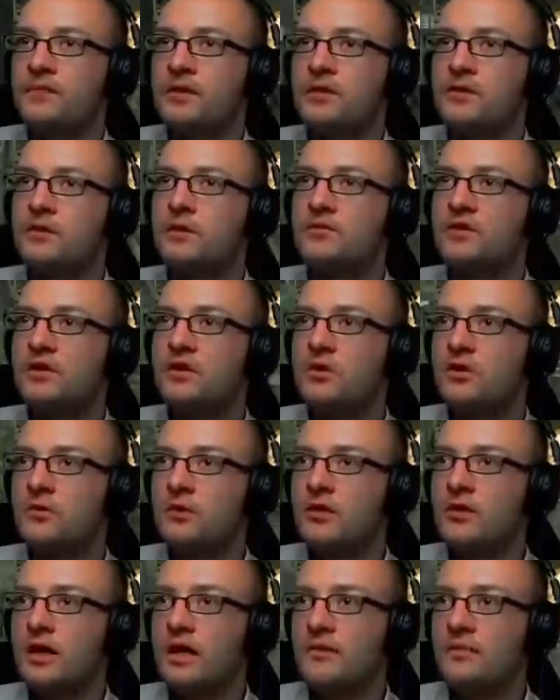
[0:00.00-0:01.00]
Er kommt dann auch immer
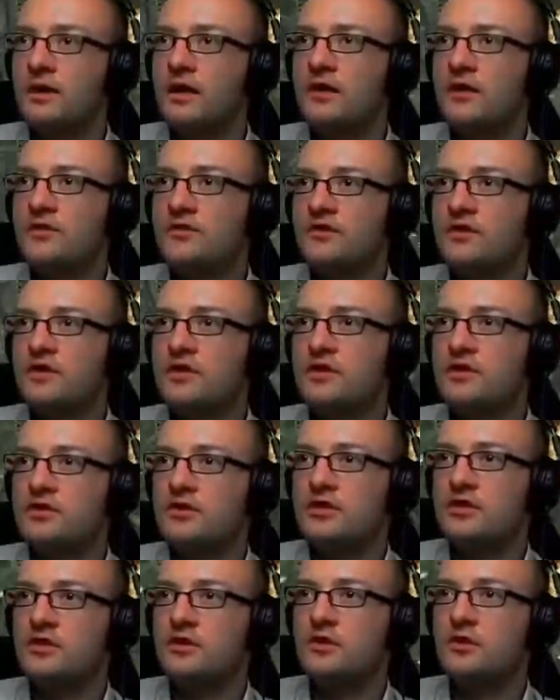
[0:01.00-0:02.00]
nur einmal, außer hier an der
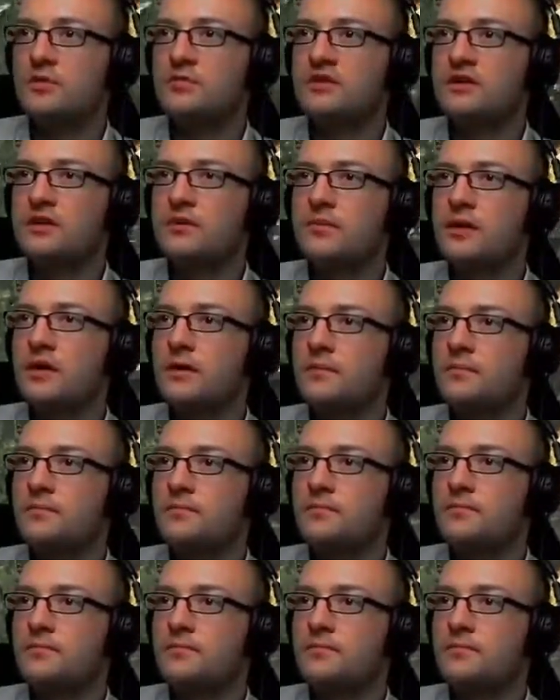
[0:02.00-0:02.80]
Stelle, hier kommt er immer.